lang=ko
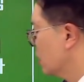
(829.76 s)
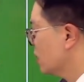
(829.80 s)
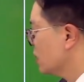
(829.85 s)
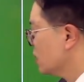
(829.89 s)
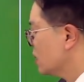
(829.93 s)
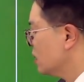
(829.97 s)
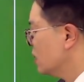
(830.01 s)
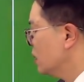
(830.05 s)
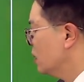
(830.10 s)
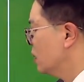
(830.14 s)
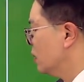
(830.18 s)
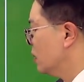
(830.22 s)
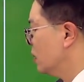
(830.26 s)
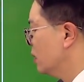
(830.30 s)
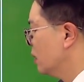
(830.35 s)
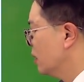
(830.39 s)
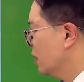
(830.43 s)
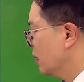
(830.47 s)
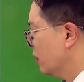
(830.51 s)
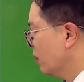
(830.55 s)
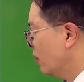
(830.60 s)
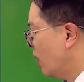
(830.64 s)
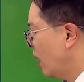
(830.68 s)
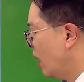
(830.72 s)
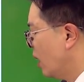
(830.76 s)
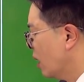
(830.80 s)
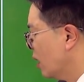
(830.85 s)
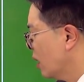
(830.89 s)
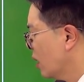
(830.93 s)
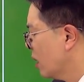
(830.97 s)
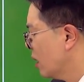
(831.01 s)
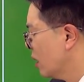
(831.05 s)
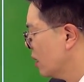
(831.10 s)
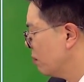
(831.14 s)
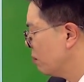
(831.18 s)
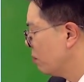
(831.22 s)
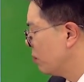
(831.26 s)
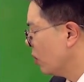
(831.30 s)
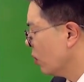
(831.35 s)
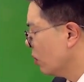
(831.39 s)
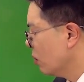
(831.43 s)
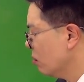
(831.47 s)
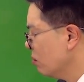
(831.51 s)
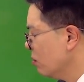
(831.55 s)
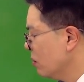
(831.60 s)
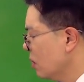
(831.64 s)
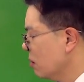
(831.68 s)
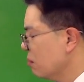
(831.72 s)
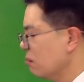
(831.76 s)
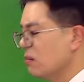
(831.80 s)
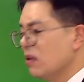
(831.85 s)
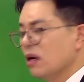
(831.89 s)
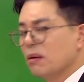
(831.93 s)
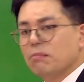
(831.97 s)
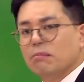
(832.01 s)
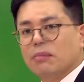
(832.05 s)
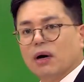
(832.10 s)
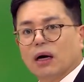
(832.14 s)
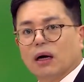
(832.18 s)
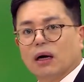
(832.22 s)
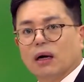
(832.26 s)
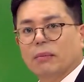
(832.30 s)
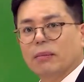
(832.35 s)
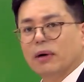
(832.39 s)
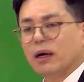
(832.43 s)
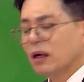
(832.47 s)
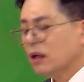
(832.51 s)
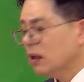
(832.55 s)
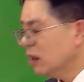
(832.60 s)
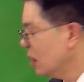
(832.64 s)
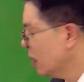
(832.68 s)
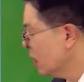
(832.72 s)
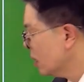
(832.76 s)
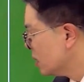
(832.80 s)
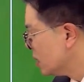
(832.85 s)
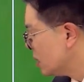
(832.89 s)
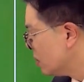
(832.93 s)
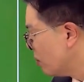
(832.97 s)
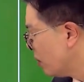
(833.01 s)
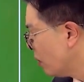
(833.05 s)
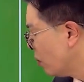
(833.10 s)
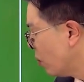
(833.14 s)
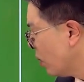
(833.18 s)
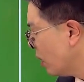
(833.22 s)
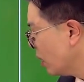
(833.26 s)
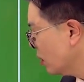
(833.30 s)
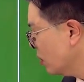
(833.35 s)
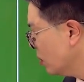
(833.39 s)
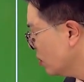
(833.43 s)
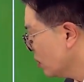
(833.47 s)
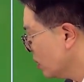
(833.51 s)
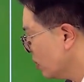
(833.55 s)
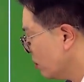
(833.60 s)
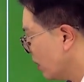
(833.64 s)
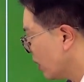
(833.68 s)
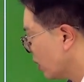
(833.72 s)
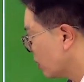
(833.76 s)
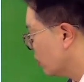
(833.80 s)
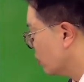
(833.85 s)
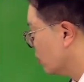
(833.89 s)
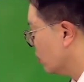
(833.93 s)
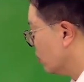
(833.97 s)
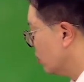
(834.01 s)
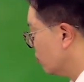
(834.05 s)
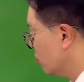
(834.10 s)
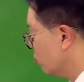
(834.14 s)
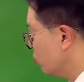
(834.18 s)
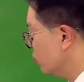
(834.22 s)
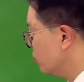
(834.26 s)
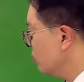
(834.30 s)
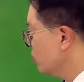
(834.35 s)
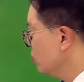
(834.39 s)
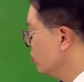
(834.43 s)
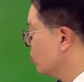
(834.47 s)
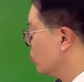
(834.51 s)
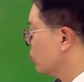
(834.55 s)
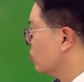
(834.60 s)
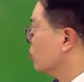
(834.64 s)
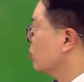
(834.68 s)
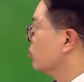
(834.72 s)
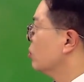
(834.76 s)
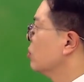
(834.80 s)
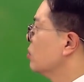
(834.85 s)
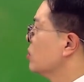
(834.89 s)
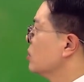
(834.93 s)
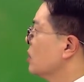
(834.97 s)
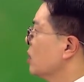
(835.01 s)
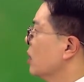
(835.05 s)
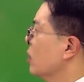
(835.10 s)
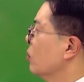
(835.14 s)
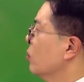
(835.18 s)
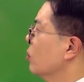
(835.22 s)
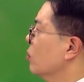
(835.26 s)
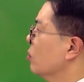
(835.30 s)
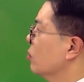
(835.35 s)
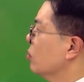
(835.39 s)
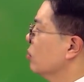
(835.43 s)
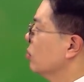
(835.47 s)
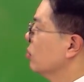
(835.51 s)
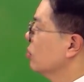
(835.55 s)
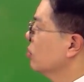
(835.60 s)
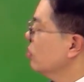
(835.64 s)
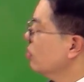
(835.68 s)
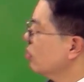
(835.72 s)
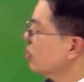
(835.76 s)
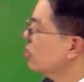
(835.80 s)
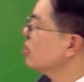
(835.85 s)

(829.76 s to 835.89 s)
실, 네, 벽면만 바꿔봐. 집안 환경이 바뀌어. 무슨 요구? 자료 요구. 여기